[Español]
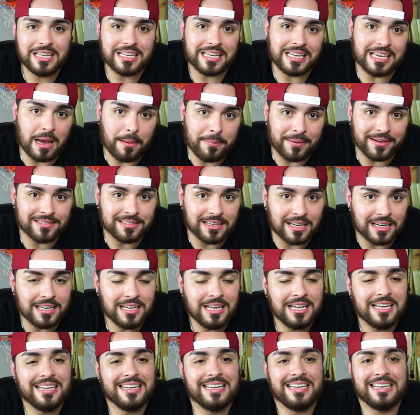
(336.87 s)
Y a
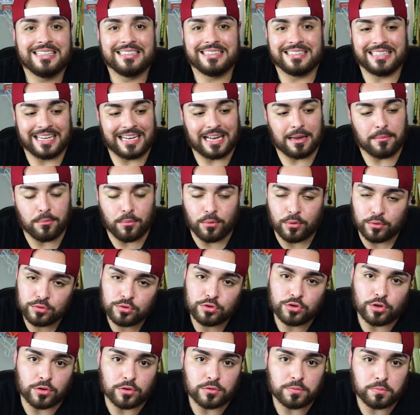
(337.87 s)
pesar de que
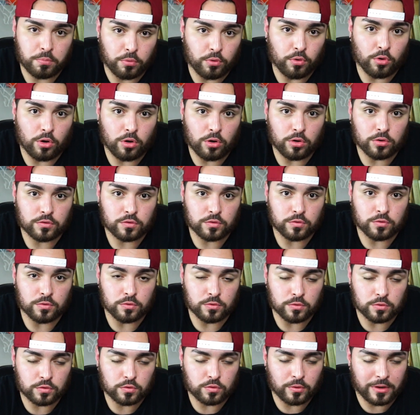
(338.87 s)
muchos pudo
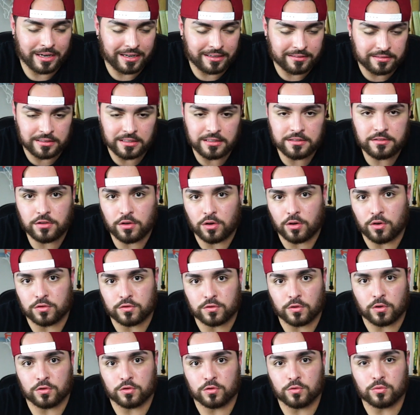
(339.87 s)
su,
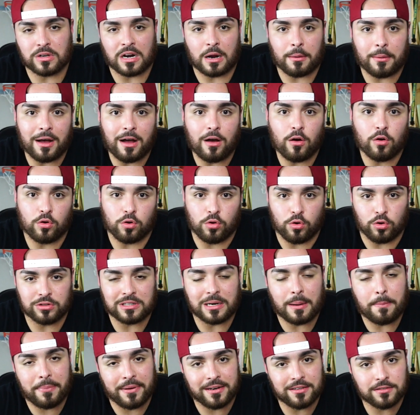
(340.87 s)
ejercicios o su trabajo con
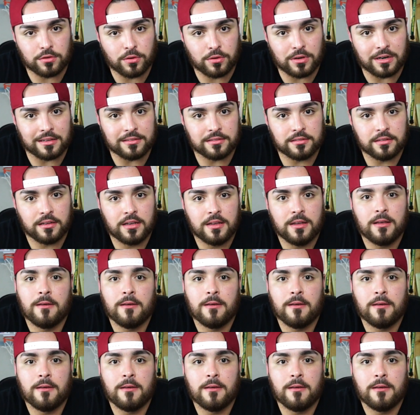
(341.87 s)
otras personas,